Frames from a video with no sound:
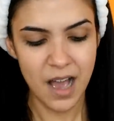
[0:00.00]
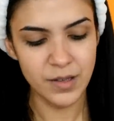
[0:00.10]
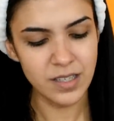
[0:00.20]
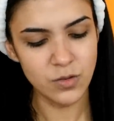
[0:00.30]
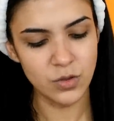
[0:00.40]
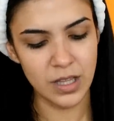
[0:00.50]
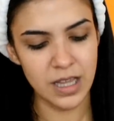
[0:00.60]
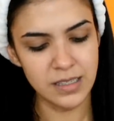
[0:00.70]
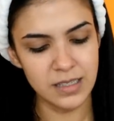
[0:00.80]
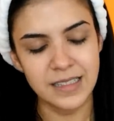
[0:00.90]
A veces
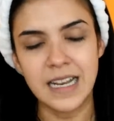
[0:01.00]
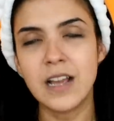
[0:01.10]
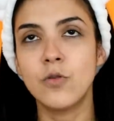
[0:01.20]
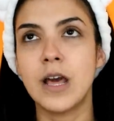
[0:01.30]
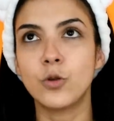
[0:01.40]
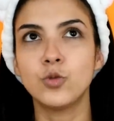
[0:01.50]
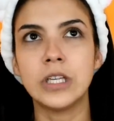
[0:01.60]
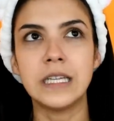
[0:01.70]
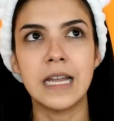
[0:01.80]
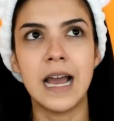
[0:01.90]
ustedes tienen una
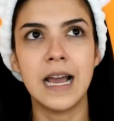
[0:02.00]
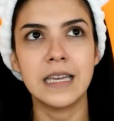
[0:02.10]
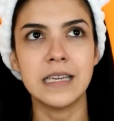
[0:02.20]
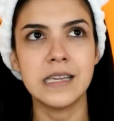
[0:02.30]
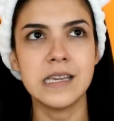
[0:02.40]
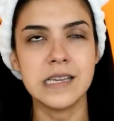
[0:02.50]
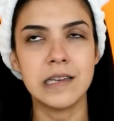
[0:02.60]
rutina y,